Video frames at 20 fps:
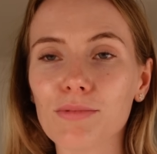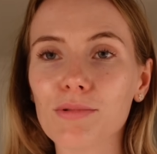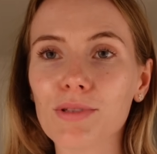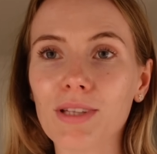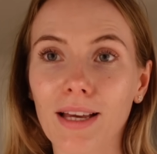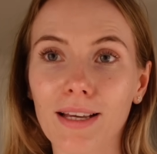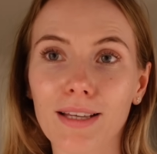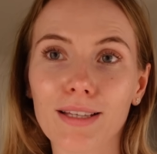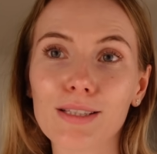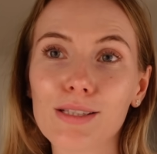
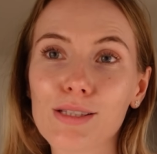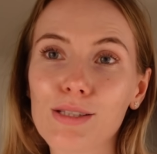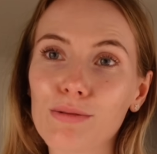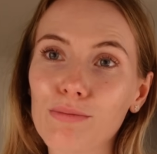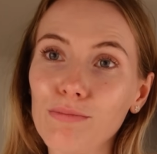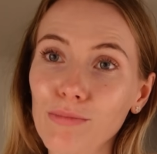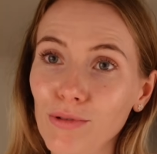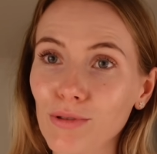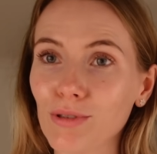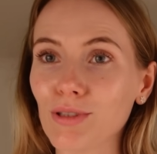takie
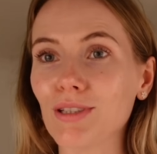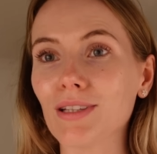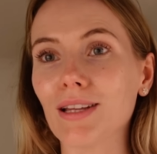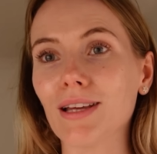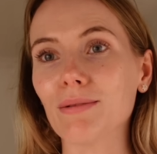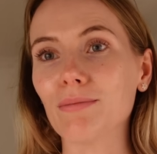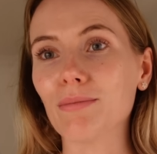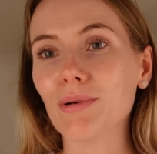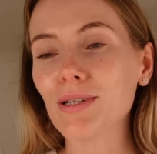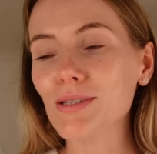
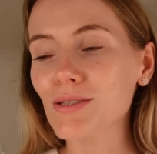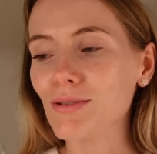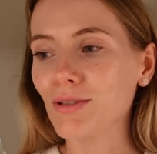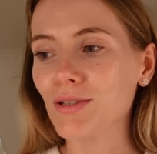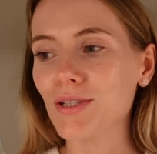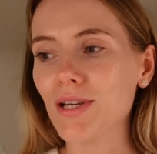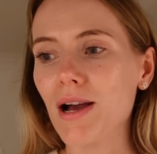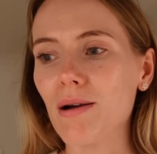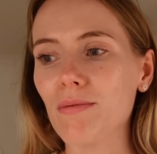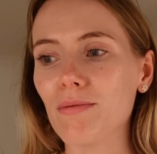smutne. Bardzo
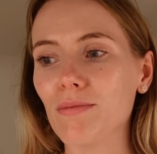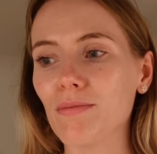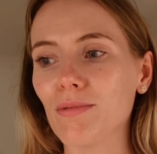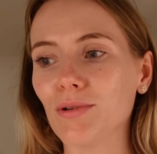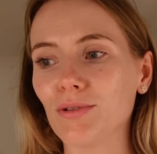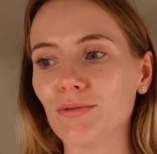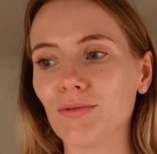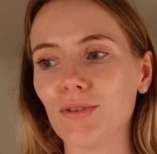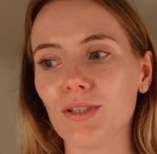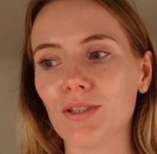chciałabym
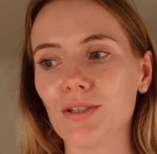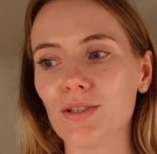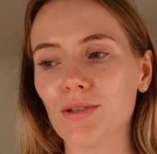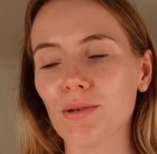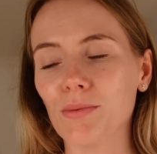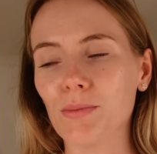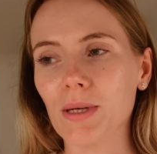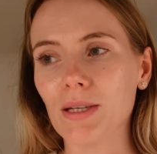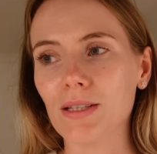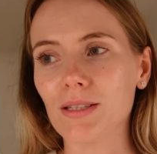odwiedzić
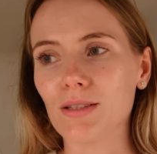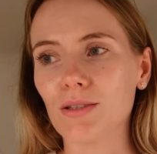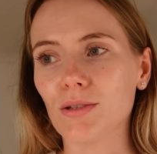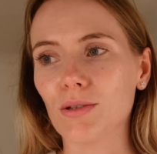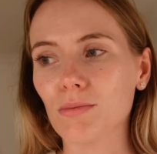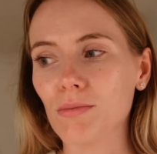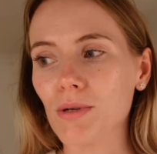to miasto.